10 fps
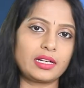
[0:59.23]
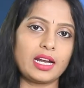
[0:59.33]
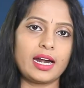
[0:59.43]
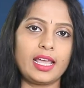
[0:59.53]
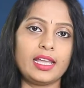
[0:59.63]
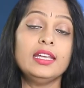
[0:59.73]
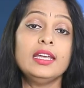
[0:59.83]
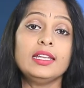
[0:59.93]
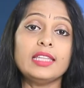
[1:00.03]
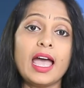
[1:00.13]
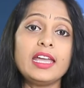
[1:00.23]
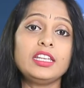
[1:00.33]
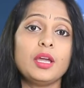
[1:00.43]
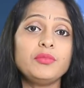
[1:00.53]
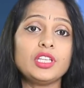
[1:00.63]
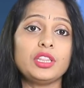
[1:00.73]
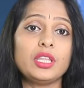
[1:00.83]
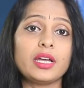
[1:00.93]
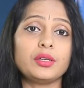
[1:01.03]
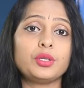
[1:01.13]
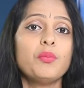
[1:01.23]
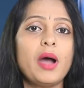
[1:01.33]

మాట్లాడే ధైర్యం ఎందుకంటూ